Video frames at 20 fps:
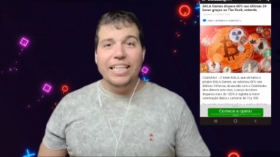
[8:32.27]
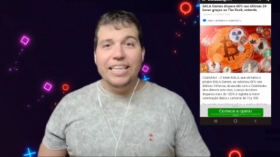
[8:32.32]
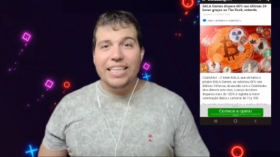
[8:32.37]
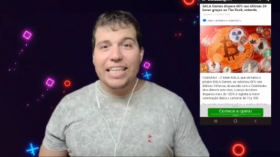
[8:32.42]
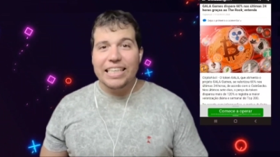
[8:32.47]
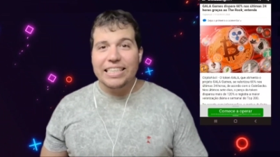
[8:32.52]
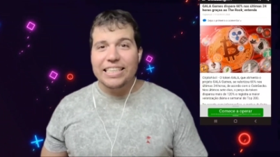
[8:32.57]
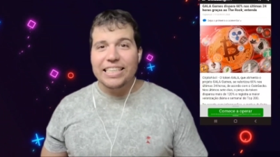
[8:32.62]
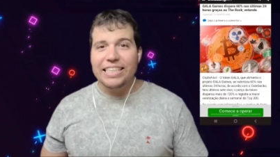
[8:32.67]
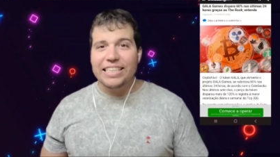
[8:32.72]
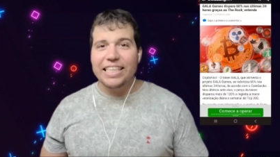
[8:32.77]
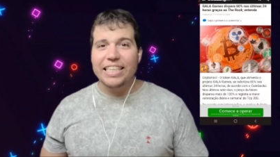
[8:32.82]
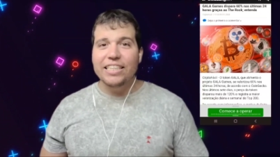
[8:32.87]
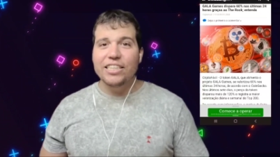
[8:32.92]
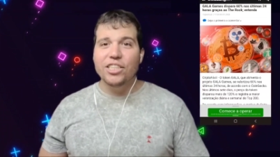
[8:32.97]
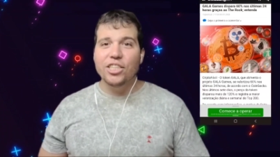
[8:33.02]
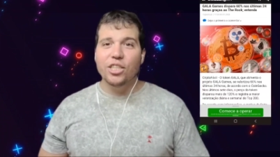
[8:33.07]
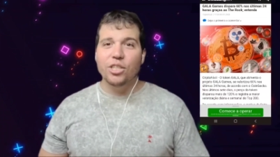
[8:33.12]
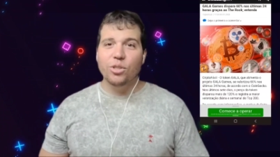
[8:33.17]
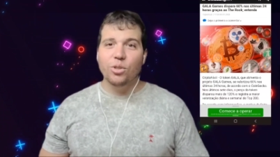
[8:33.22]
Nesse
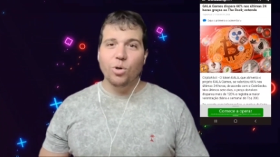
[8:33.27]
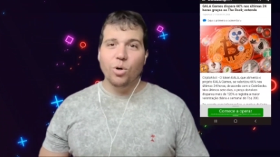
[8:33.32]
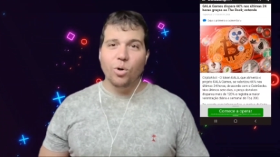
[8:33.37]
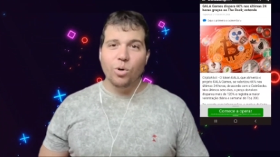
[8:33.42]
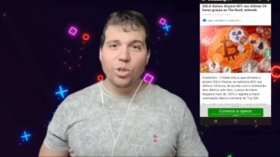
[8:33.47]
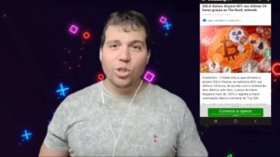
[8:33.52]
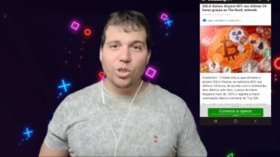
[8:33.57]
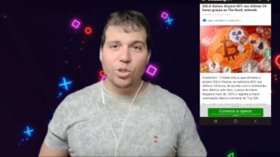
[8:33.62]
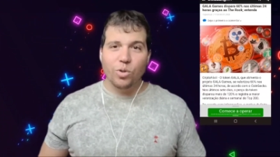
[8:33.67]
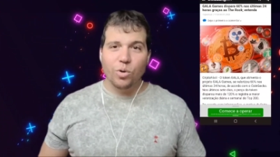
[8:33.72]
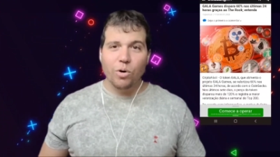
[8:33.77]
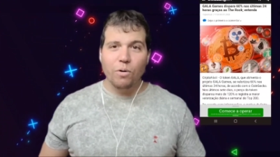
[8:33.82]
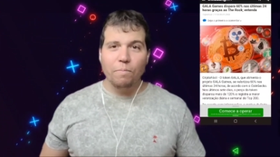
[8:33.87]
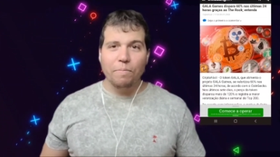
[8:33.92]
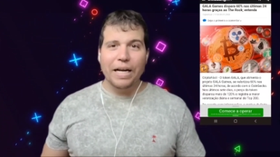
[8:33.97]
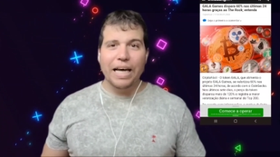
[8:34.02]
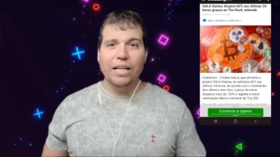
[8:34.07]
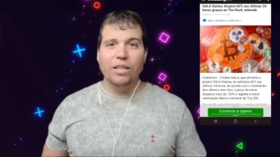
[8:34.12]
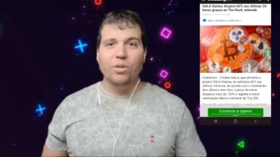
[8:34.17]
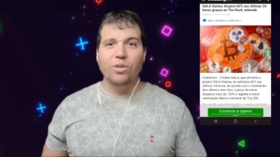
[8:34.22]
sentido, os
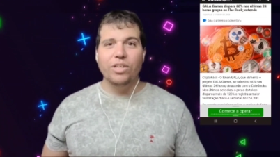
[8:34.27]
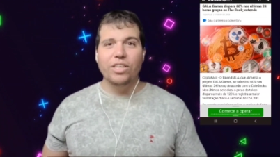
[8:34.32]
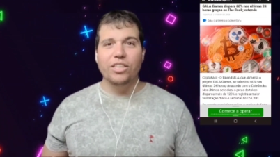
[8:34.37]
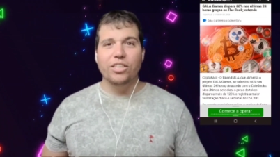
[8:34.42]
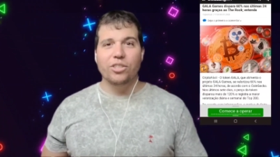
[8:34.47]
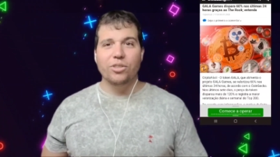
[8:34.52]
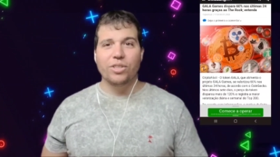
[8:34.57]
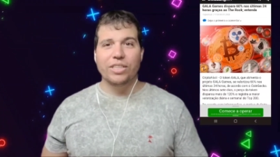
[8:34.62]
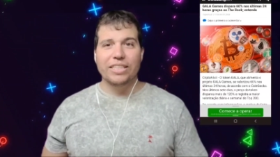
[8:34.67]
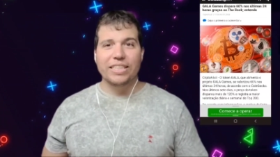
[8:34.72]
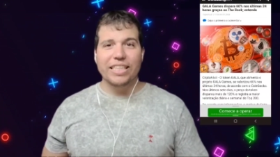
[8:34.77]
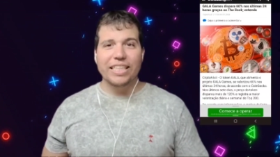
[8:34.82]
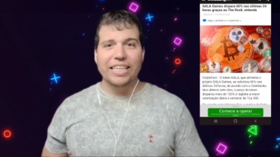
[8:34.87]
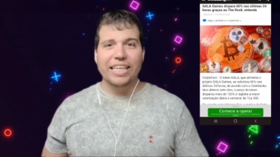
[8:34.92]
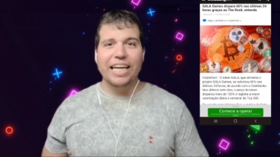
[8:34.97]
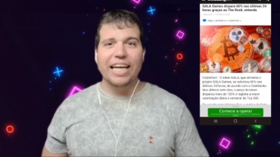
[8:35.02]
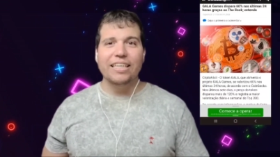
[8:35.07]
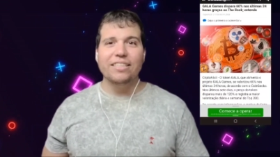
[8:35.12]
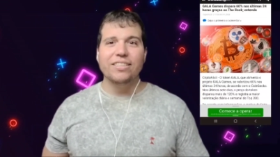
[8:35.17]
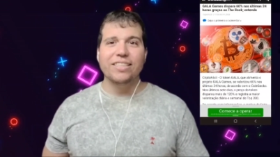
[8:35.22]
compradores dos
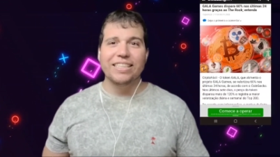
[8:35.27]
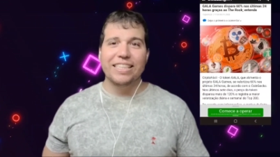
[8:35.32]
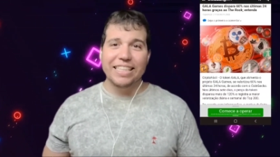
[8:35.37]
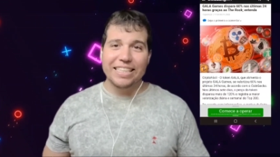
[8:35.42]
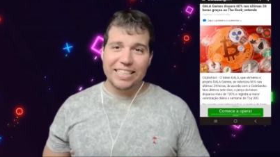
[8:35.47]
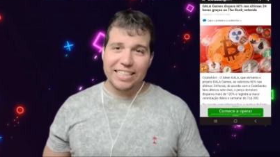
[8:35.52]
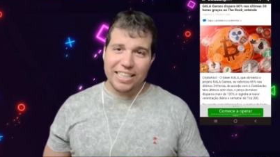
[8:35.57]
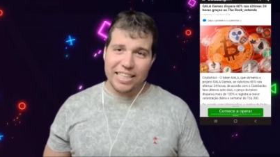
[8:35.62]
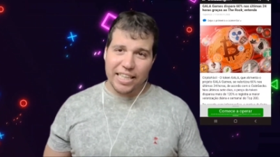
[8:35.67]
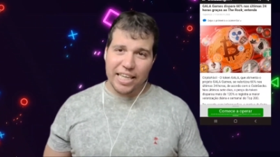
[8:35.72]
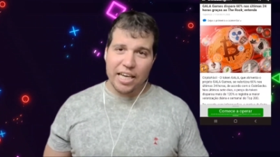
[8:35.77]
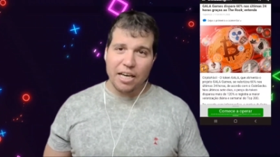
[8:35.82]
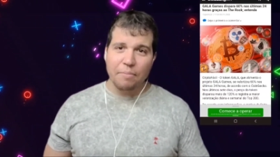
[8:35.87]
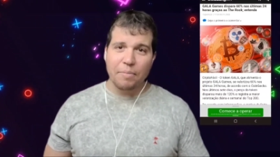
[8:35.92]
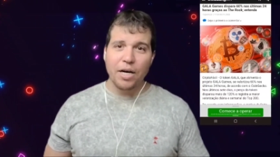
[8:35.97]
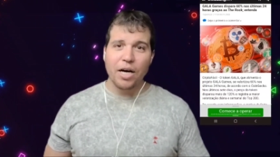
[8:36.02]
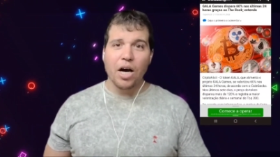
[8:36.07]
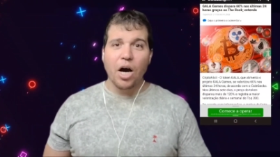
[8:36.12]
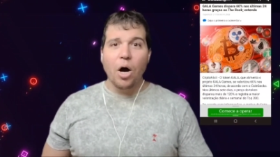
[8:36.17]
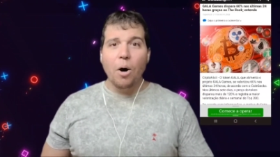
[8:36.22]
ingressos de
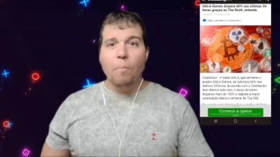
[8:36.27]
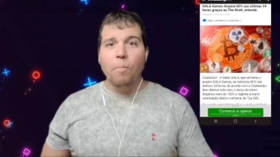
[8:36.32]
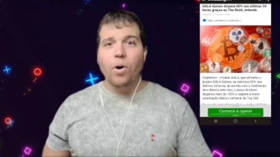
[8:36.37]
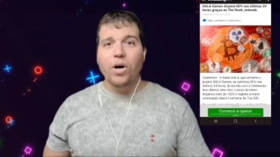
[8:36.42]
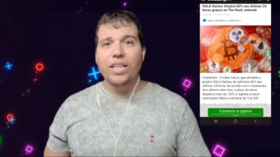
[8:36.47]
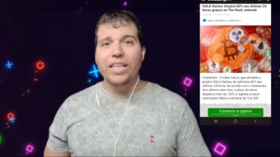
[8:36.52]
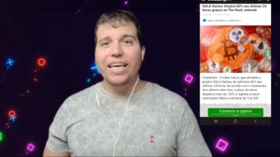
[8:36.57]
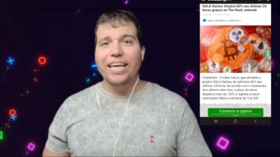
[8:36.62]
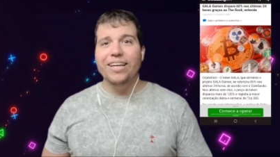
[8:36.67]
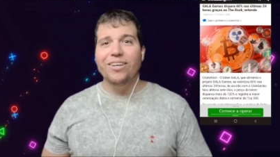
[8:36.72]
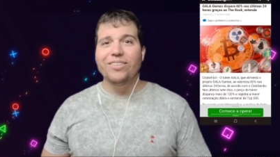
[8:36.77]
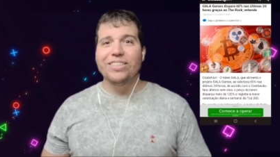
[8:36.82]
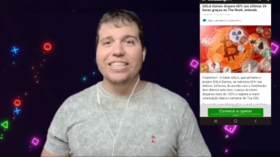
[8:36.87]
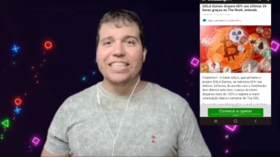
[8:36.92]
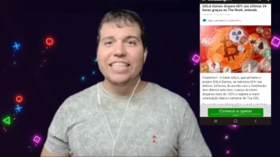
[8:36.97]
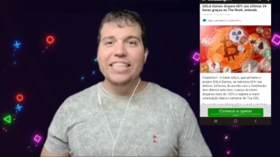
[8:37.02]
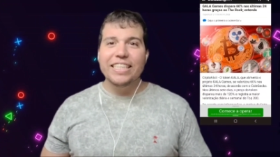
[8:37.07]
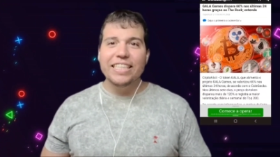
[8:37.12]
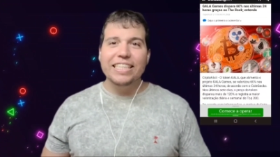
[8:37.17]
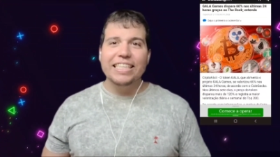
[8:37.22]
cinema poderão
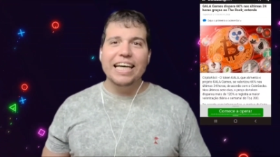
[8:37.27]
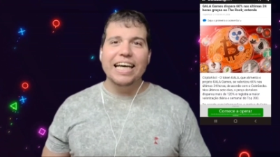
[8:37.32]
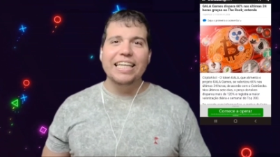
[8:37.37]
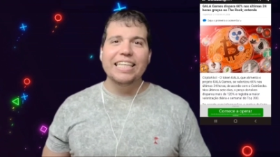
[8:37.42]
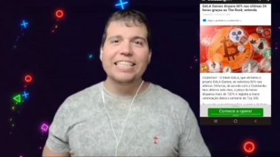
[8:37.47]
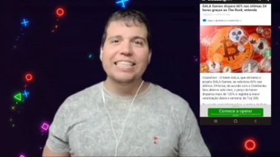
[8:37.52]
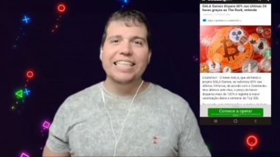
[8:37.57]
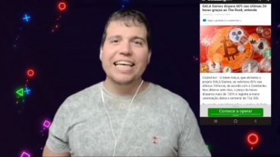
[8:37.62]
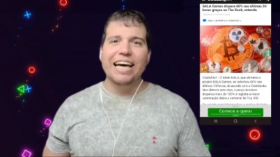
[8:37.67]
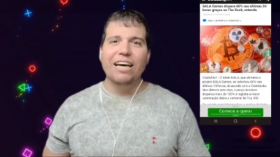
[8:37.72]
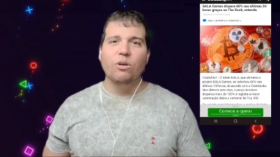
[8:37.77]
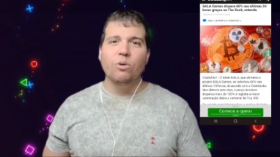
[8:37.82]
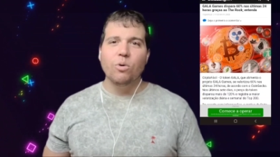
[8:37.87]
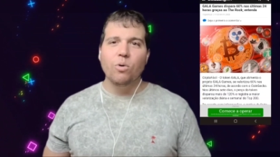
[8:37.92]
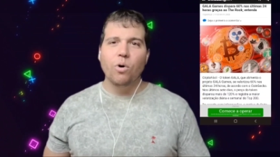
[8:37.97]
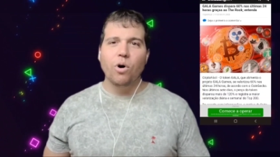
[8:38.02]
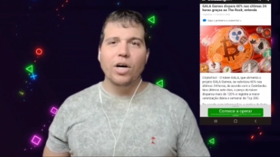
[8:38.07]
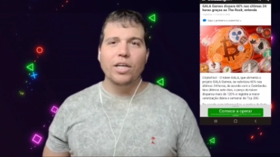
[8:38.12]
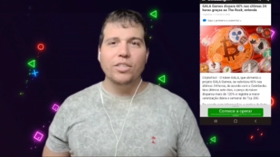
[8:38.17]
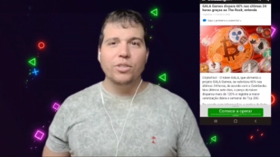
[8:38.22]
digitalizar um
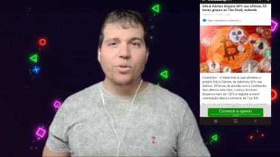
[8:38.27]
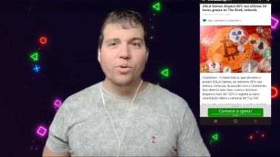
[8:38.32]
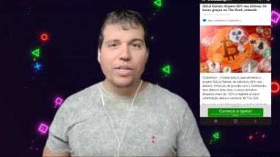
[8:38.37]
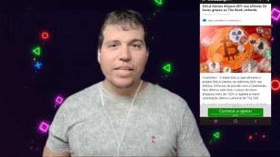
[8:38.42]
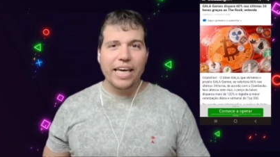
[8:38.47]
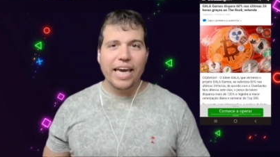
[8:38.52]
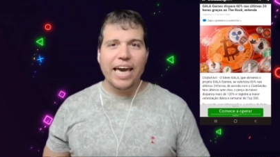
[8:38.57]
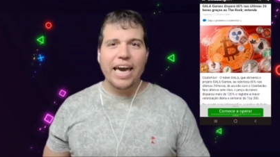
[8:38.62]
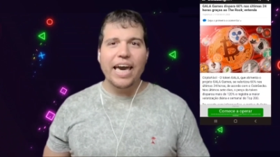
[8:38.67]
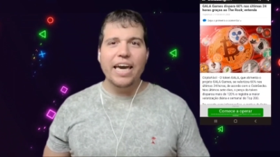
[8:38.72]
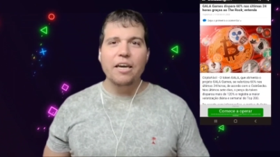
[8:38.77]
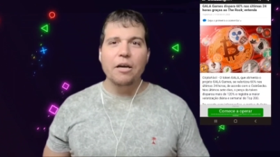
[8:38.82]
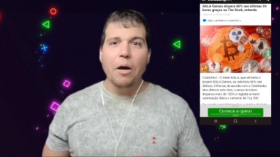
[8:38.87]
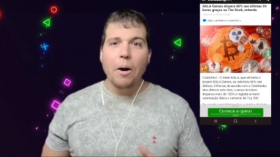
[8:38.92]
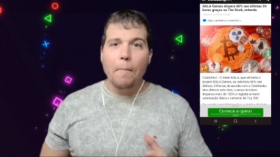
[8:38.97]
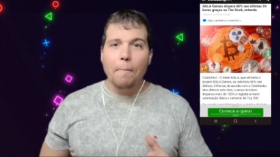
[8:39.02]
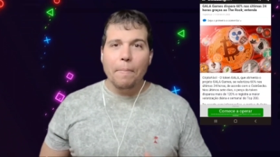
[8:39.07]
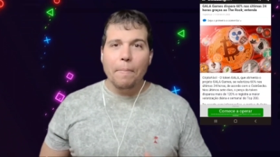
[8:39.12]
código QR